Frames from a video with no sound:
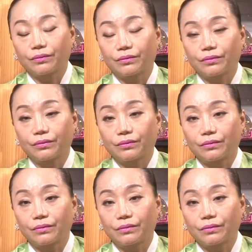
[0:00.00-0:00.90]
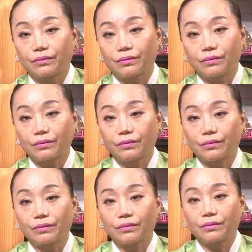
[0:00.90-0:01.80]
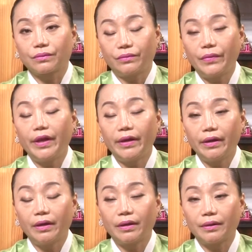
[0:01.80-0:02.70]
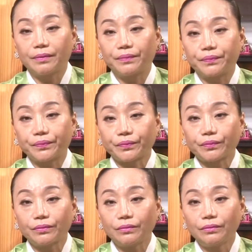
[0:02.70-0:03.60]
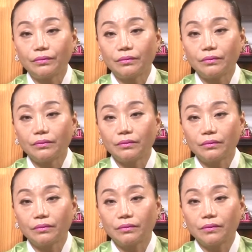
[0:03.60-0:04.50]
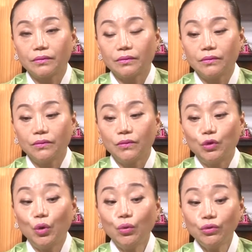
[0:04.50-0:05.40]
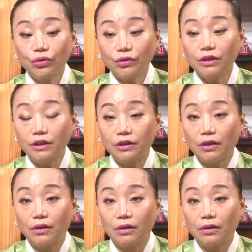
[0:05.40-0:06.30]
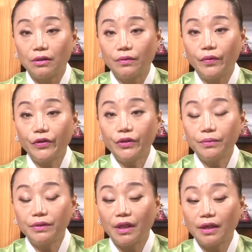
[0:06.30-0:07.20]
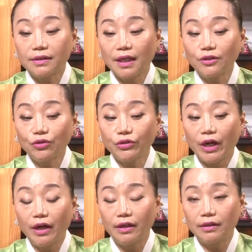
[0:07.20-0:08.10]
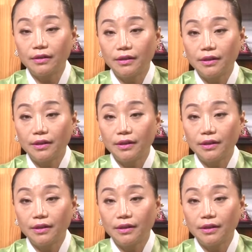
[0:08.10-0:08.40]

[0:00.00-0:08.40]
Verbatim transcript: 삼재하고 아홉수 안좋다고 시잖아요 네. 그럼 좋은 수는 없어요? 좋은 수도 있죠. 왜 그러면 내가 사주상